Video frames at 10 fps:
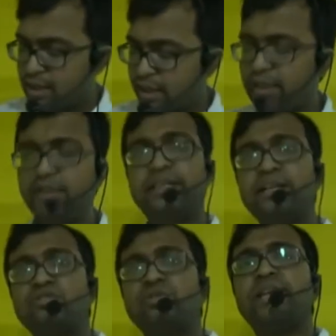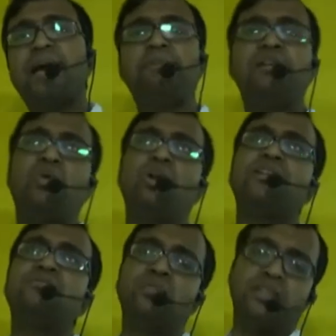इंटरेस्ट ऑन कैपिटल कौन
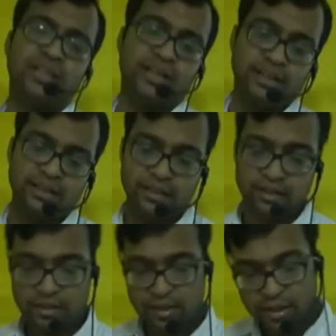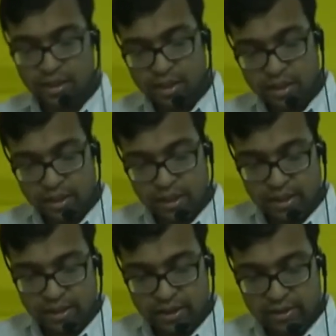किसको देता है
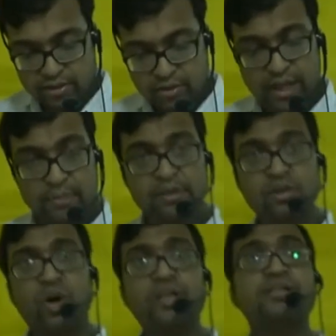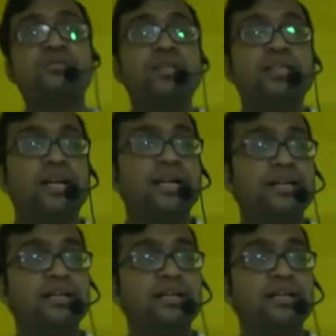इंटरेस्ट ऑन कैपिटल कौन किसको देता है